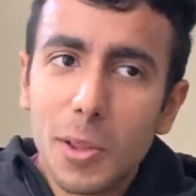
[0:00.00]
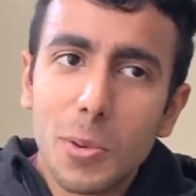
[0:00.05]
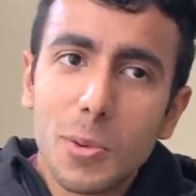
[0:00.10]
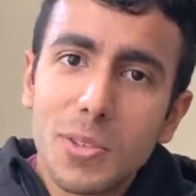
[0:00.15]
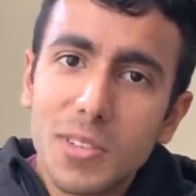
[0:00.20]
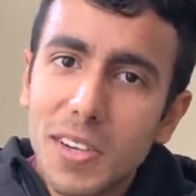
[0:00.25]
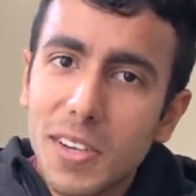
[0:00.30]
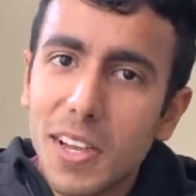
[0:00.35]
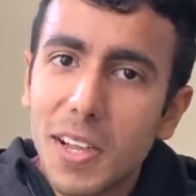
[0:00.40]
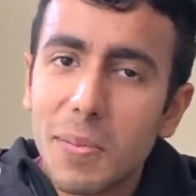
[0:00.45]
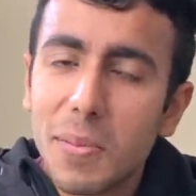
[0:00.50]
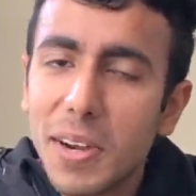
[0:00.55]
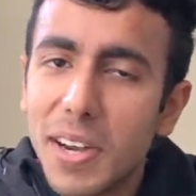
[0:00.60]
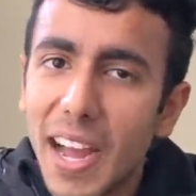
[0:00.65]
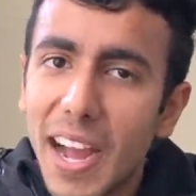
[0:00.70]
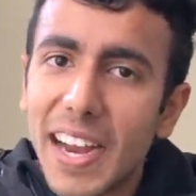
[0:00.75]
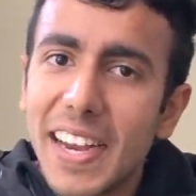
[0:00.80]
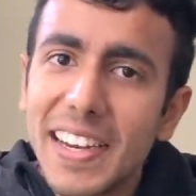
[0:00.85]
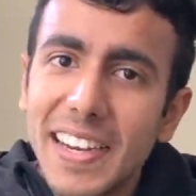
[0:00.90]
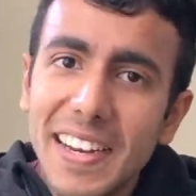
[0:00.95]
तो उस चक्कर में
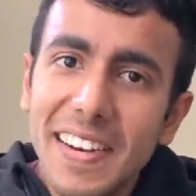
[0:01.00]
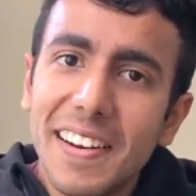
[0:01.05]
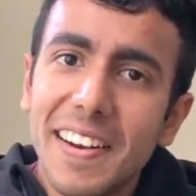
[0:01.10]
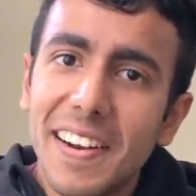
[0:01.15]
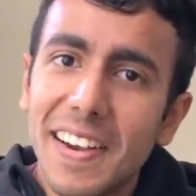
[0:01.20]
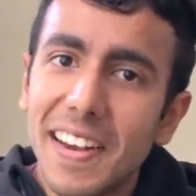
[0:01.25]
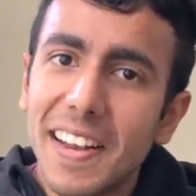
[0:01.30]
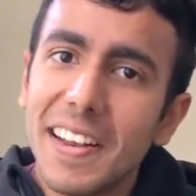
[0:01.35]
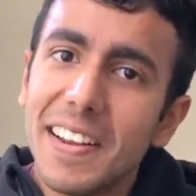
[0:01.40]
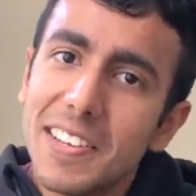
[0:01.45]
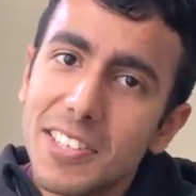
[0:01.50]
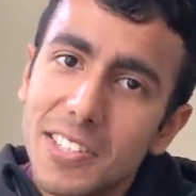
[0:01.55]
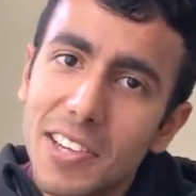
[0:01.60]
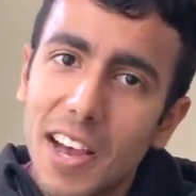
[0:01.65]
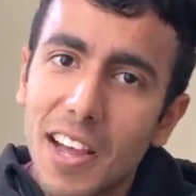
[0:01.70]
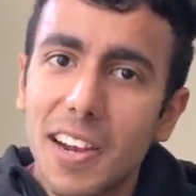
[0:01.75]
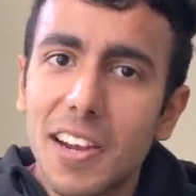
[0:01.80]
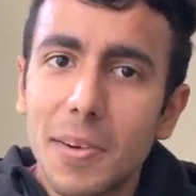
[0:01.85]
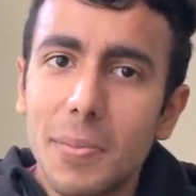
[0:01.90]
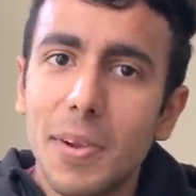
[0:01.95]
ढाई तीन घंटे
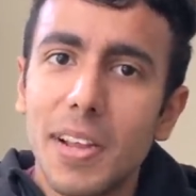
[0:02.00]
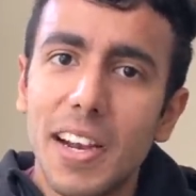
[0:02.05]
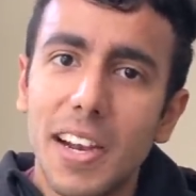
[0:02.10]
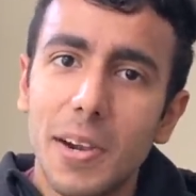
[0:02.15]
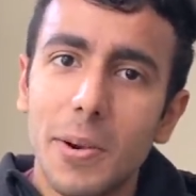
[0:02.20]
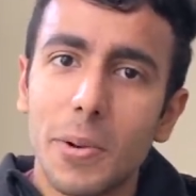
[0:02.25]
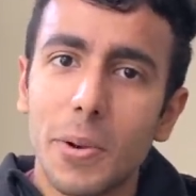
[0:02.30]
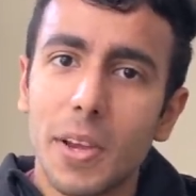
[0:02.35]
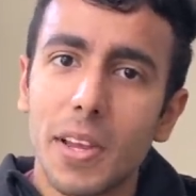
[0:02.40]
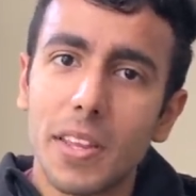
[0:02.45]
शार्लेट में ही लेट हो गए